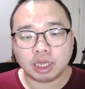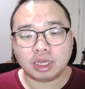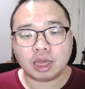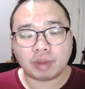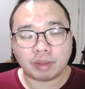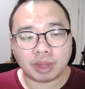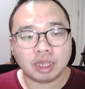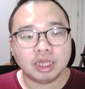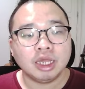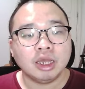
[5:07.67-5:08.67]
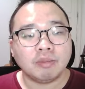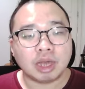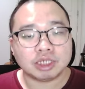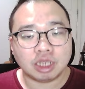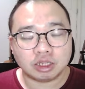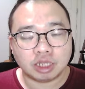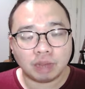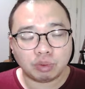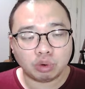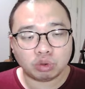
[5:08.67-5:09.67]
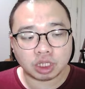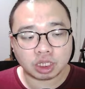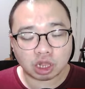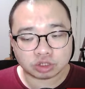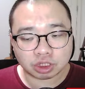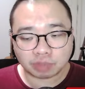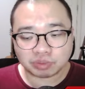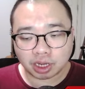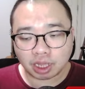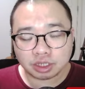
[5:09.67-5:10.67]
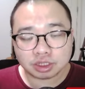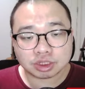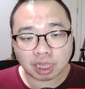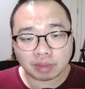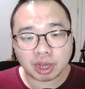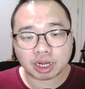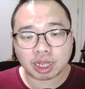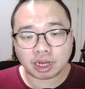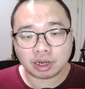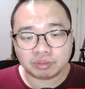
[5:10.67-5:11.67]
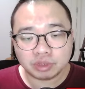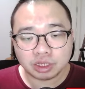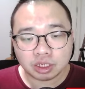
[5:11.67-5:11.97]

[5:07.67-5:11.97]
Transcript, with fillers: Oke, nggak apa-apa. Masih ada 30, kita harus tetap tenang, sabar, kalem.